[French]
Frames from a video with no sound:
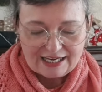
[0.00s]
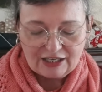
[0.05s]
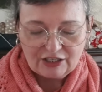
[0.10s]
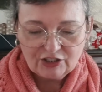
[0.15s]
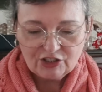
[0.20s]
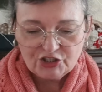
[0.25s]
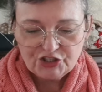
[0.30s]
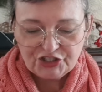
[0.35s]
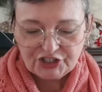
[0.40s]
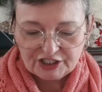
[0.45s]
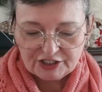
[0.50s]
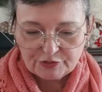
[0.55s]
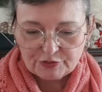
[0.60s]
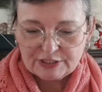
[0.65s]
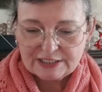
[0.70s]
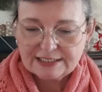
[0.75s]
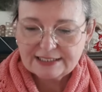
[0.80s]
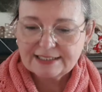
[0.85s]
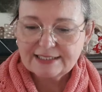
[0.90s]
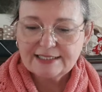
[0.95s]
Euh, j'ai
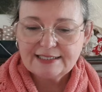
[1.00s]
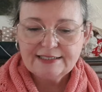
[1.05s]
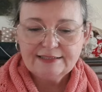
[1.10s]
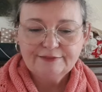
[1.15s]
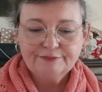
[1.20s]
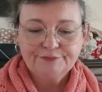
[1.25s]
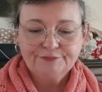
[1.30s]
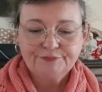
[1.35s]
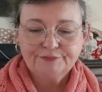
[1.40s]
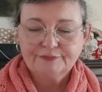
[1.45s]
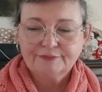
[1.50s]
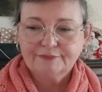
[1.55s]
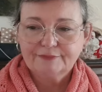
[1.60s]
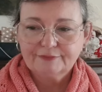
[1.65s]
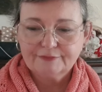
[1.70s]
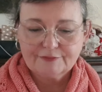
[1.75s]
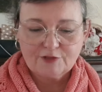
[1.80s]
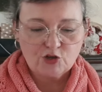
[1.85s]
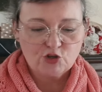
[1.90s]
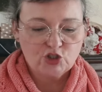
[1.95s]
aussi,
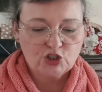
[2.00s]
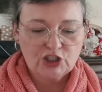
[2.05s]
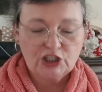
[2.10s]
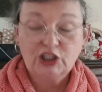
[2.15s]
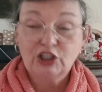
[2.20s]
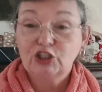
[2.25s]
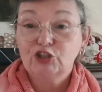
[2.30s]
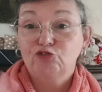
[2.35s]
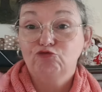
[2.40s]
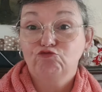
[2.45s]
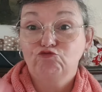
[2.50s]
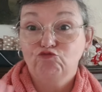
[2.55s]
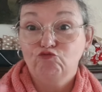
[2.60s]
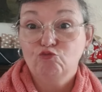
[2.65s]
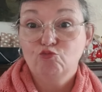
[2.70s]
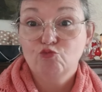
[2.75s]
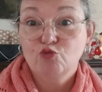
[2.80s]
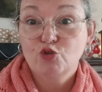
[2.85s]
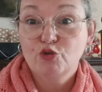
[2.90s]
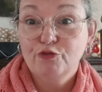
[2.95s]
j'étais,
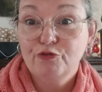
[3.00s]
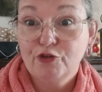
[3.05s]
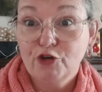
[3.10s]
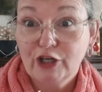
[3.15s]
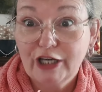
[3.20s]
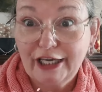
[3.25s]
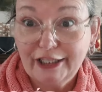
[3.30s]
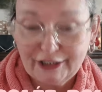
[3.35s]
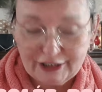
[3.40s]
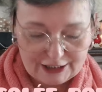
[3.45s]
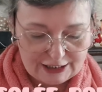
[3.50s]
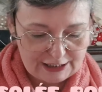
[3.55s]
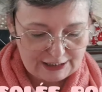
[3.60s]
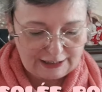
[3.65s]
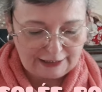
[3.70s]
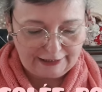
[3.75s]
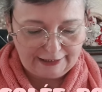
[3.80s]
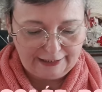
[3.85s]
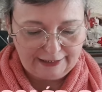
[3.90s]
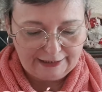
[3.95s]
je suis fort gâtée cette
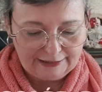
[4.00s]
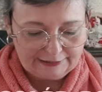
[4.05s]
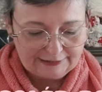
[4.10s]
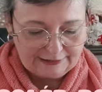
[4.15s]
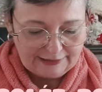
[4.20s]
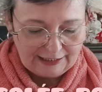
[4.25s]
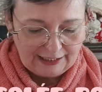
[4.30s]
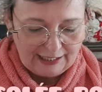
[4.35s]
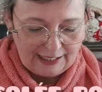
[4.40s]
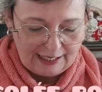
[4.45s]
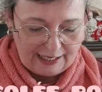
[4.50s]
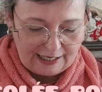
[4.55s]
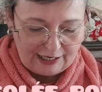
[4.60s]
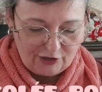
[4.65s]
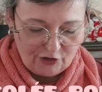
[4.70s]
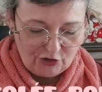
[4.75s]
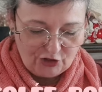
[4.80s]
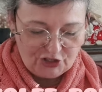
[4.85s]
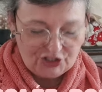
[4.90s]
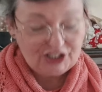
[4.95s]
année.
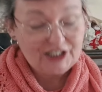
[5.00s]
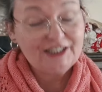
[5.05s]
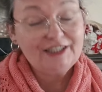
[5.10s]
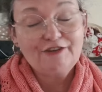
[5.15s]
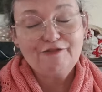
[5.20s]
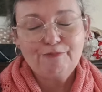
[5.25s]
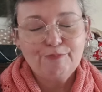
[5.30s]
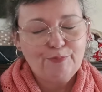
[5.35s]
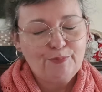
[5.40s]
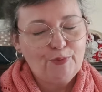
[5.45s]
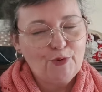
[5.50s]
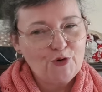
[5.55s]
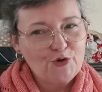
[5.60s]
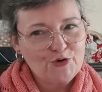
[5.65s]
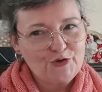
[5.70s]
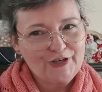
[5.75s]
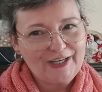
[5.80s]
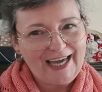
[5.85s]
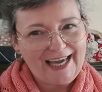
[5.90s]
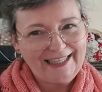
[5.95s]
Euh, j'étais
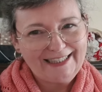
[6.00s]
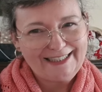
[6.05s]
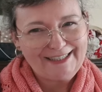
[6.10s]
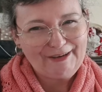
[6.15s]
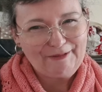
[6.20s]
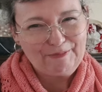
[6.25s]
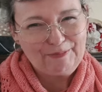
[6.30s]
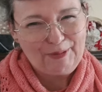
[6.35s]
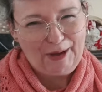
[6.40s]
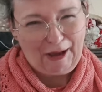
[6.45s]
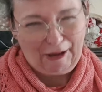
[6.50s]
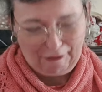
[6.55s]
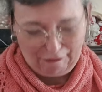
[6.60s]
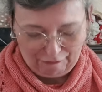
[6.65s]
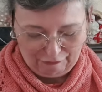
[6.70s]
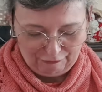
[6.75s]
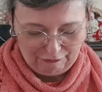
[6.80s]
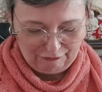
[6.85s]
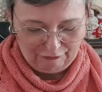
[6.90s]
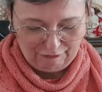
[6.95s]
beaucoup gâtée
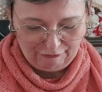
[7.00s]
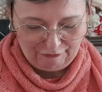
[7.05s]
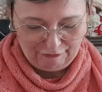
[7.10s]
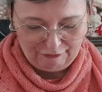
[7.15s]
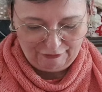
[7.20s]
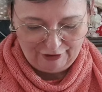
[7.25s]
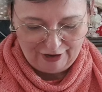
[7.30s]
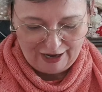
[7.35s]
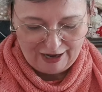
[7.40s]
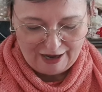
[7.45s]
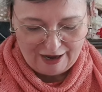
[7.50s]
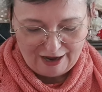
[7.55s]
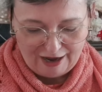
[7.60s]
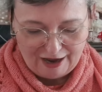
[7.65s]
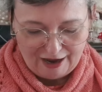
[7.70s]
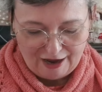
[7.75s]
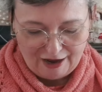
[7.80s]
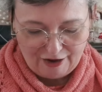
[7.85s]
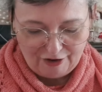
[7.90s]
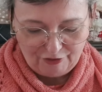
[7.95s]
par, euh,
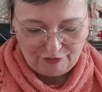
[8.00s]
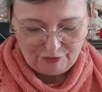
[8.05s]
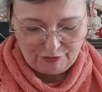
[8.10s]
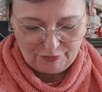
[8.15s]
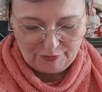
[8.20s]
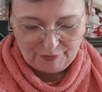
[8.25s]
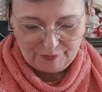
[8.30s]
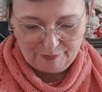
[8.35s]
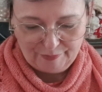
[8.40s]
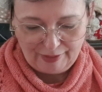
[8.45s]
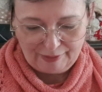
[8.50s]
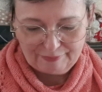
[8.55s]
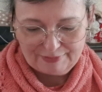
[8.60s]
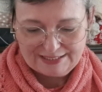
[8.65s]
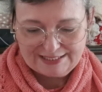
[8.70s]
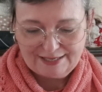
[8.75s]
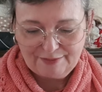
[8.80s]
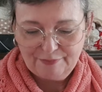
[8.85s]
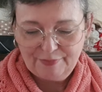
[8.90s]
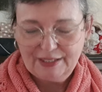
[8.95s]
par
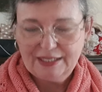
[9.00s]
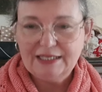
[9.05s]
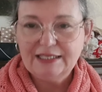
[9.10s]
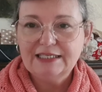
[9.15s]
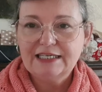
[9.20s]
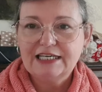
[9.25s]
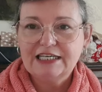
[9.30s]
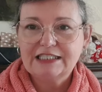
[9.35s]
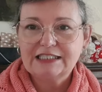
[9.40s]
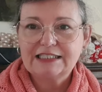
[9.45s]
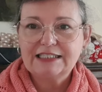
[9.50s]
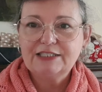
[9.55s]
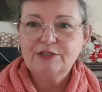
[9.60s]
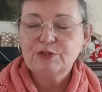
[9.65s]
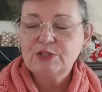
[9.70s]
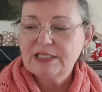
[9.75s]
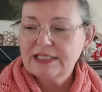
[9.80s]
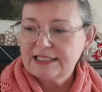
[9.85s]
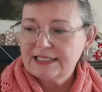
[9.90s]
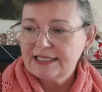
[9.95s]
mes amis. J'ai
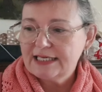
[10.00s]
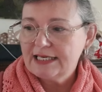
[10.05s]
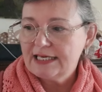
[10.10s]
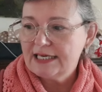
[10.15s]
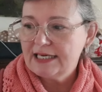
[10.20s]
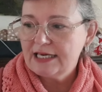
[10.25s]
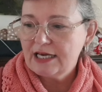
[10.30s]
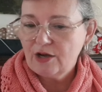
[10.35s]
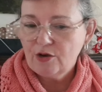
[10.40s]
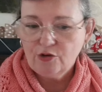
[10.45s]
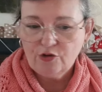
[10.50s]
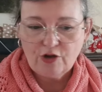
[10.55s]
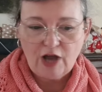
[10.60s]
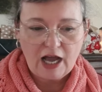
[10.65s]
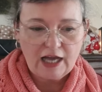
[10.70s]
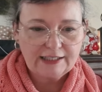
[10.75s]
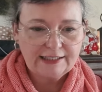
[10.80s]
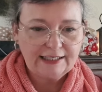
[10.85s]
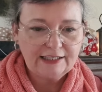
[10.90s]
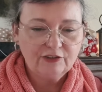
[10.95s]
aussi
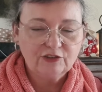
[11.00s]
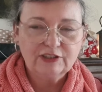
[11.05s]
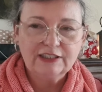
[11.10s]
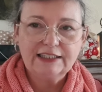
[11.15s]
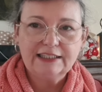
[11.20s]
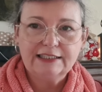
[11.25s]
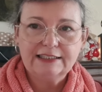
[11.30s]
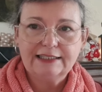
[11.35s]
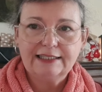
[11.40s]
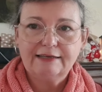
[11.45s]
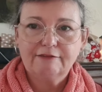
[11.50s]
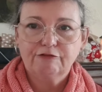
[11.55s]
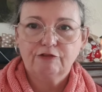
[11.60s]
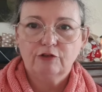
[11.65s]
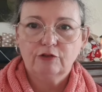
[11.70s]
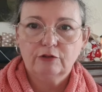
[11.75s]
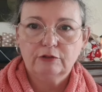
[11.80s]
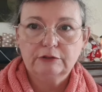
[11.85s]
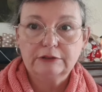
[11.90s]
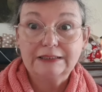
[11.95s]
un calendrier de
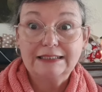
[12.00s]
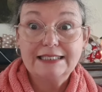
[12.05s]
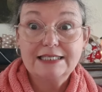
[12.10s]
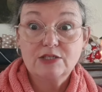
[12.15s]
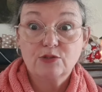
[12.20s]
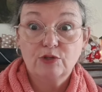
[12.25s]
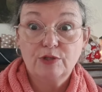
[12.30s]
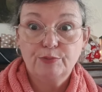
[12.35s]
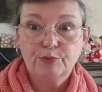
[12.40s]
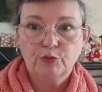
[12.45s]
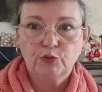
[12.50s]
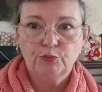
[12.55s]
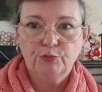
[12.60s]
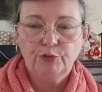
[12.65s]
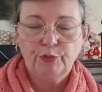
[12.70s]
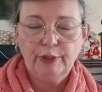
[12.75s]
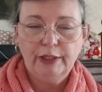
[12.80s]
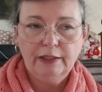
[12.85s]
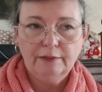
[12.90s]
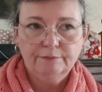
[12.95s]
l'avant, désolée pour le
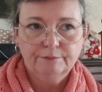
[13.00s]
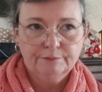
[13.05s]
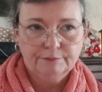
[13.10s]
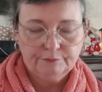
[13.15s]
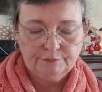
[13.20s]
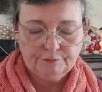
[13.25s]
bruit,